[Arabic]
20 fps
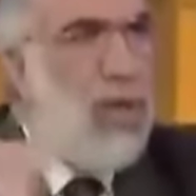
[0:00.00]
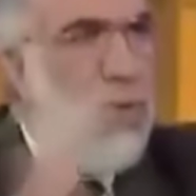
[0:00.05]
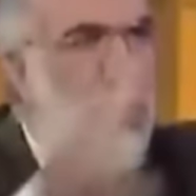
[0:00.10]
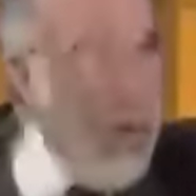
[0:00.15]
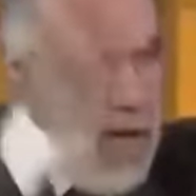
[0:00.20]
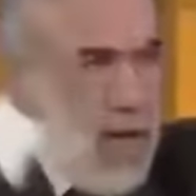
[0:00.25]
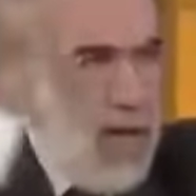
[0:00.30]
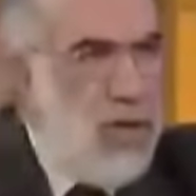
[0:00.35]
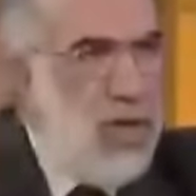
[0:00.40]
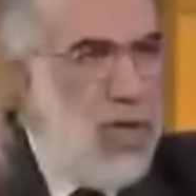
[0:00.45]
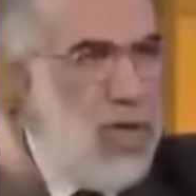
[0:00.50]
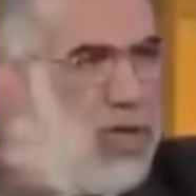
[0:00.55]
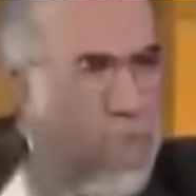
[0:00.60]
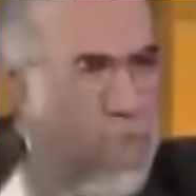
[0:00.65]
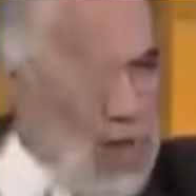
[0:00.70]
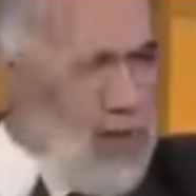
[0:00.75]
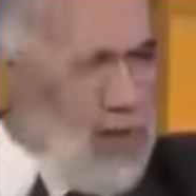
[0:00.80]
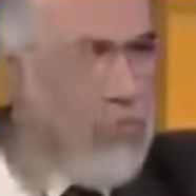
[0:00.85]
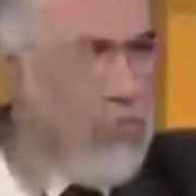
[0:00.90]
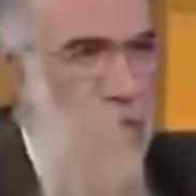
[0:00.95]
بجمع
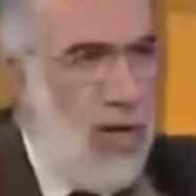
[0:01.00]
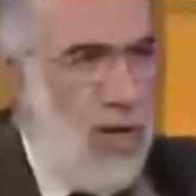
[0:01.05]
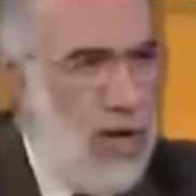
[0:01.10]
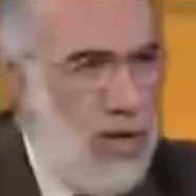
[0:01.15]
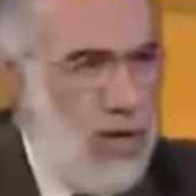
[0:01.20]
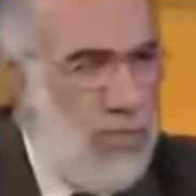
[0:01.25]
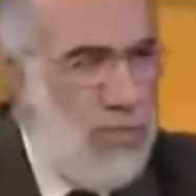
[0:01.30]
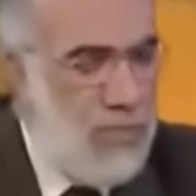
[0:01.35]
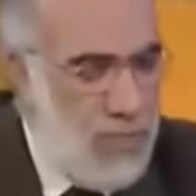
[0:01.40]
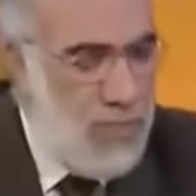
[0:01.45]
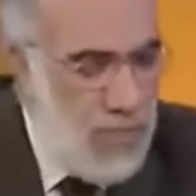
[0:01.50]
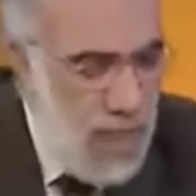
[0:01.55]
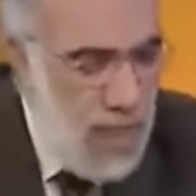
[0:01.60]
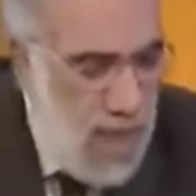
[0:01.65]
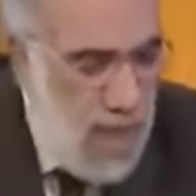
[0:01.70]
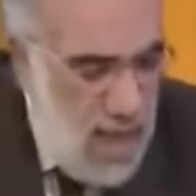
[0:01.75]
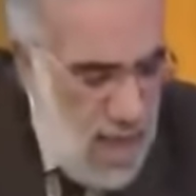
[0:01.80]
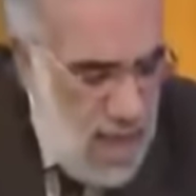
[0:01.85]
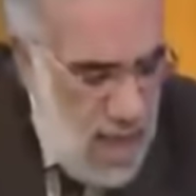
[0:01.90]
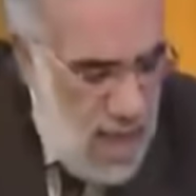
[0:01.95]
شتات افكار
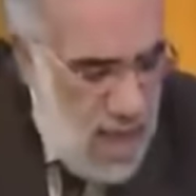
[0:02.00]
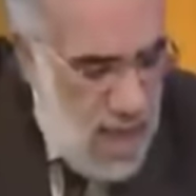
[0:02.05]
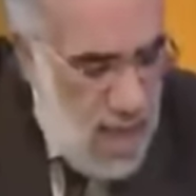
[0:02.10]
نعم